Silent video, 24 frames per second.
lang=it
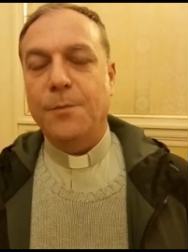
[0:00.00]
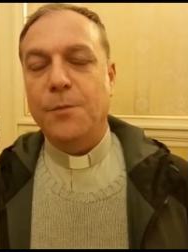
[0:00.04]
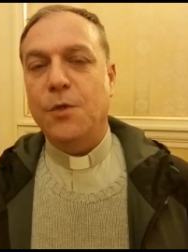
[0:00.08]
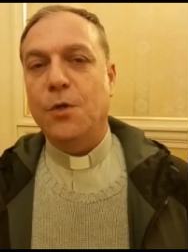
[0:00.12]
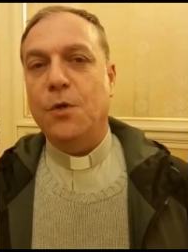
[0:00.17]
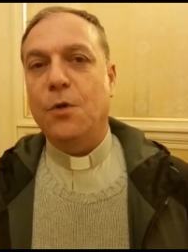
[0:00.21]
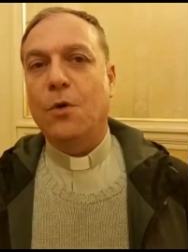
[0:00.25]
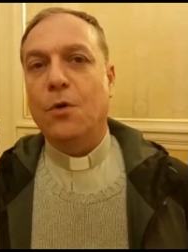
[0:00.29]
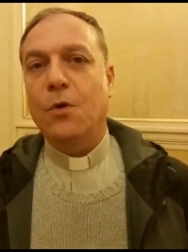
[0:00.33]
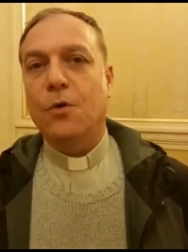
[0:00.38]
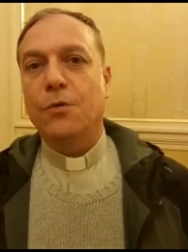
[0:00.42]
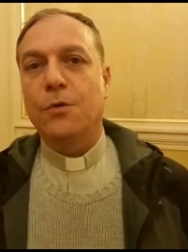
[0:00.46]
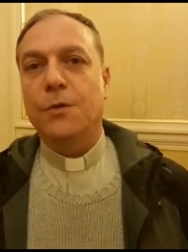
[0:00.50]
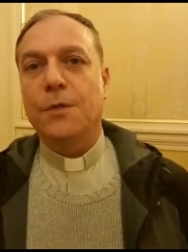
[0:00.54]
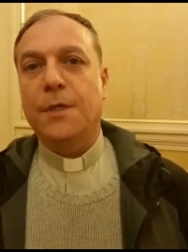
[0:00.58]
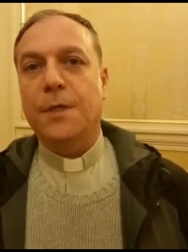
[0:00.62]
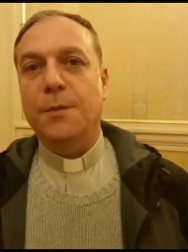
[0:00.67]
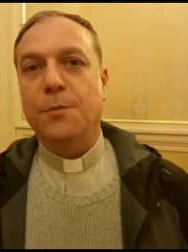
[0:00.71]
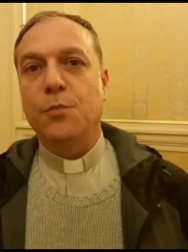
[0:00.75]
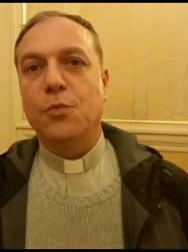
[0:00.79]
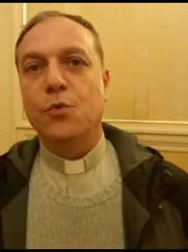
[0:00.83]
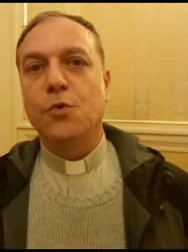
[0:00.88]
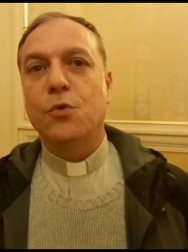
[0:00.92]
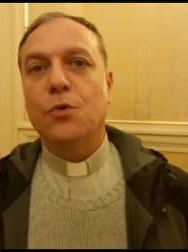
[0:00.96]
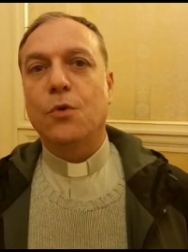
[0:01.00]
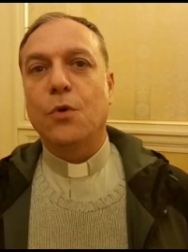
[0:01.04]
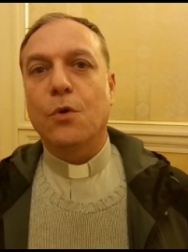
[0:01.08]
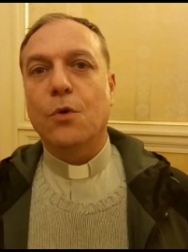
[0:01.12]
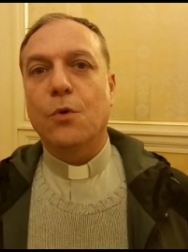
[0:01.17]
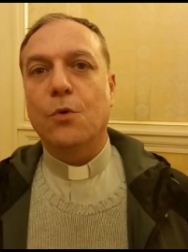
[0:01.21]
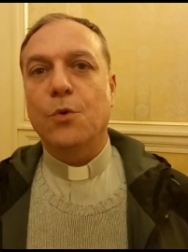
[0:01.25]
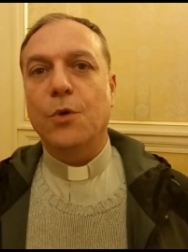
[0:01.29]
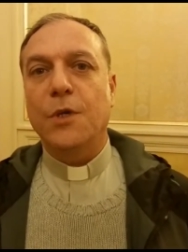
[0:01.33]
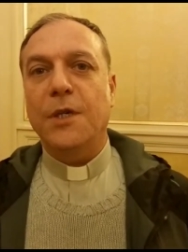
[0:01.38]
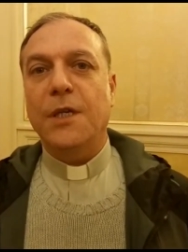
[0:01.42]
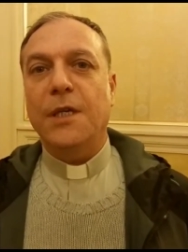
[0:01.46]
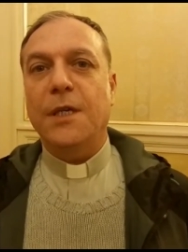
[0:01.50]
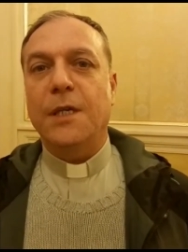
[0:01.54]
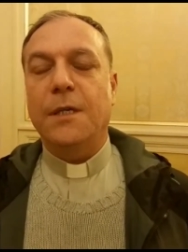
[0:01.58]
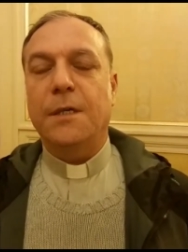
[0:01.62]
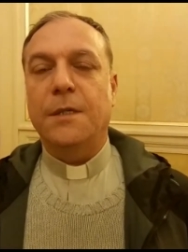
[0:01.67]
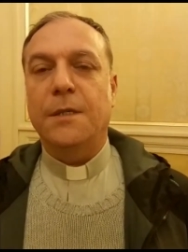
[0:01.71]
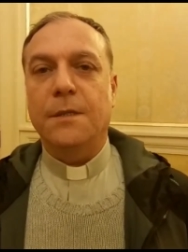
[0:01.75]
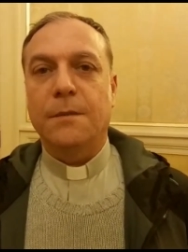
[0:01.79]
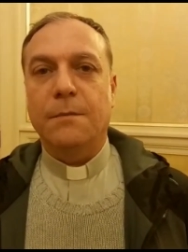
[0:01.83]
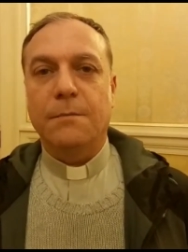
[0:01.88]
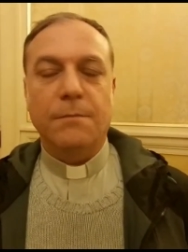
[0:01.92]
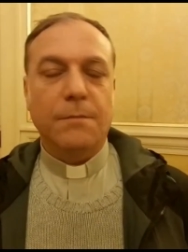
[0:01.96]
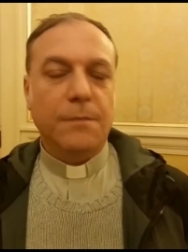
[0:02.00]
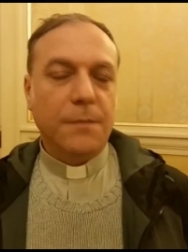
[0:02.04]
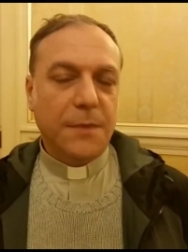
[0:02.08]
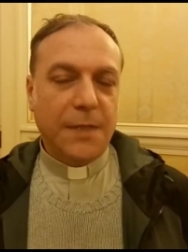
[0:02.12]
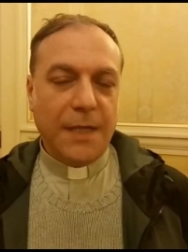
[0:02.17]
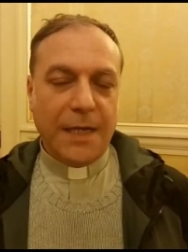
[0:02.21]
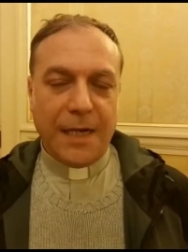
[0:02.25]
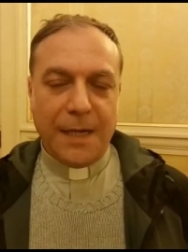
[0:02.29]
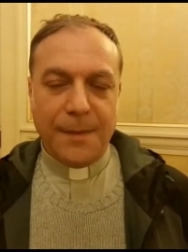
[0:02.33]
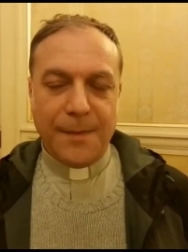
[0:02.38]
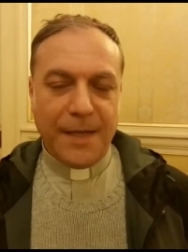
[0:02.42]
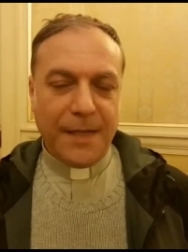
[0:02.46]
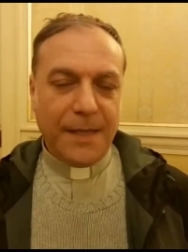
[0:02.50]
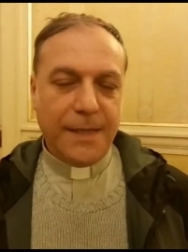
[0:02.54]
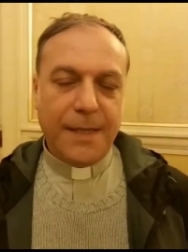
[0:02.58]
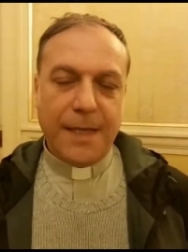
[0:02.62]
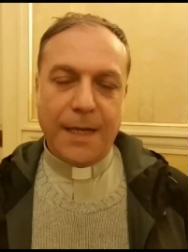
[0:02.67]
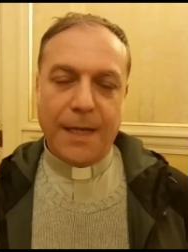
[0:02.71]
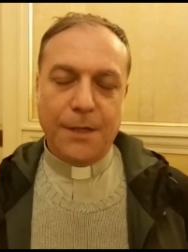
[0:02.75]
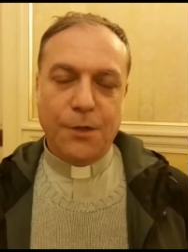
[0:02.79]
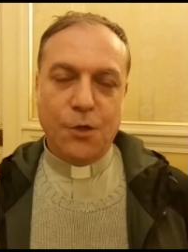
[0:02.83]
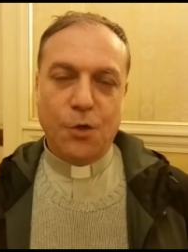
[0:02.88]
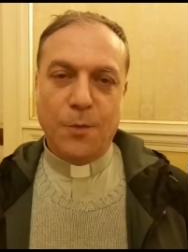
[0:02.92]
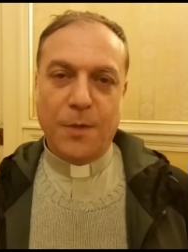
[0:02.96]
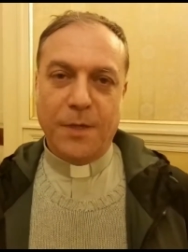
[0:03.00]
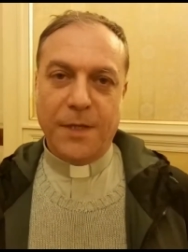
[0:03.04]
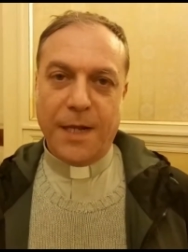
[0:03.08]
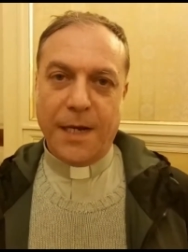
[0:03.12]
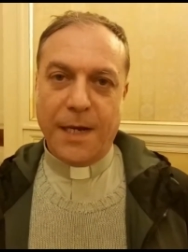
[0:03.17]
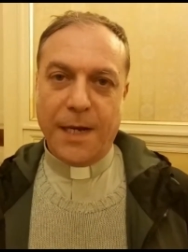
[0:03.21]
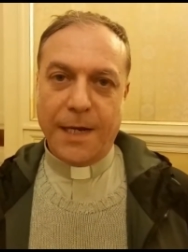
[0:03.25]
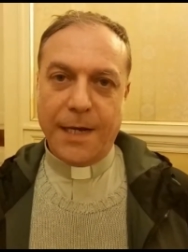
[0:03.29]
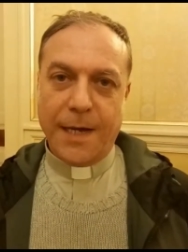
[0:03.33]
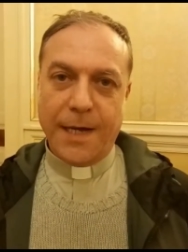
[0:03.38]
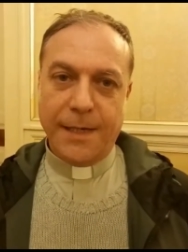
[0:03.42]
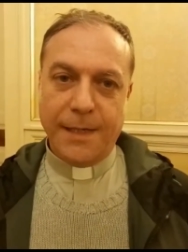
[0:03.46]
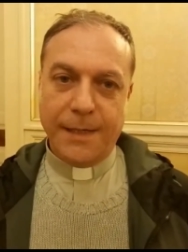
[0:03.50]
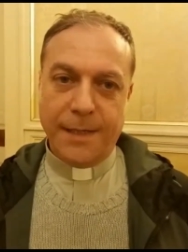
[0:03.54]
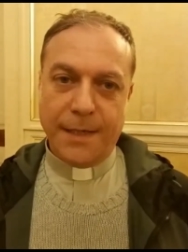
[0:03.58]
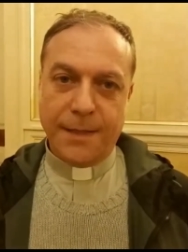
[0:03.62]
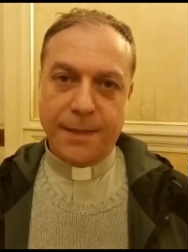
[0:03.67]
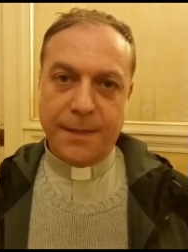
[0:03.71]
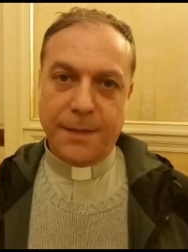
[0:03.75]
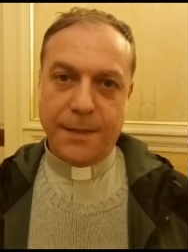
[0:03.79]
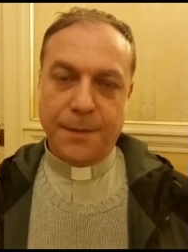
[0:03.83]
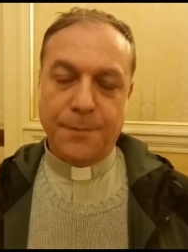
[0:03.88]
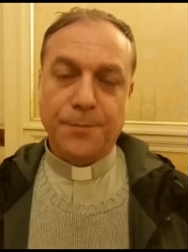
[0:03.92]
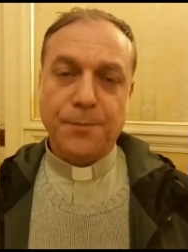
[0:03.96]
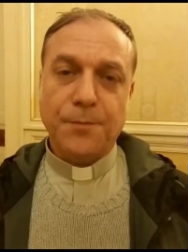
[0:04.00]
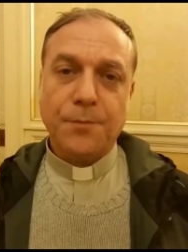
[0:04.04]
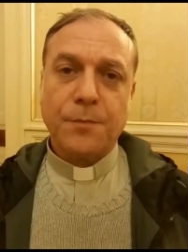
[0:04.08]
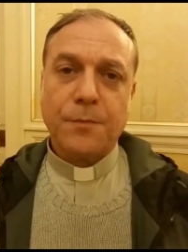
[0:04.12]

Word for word: mio contributo qui, chiaramente a nome della Caritas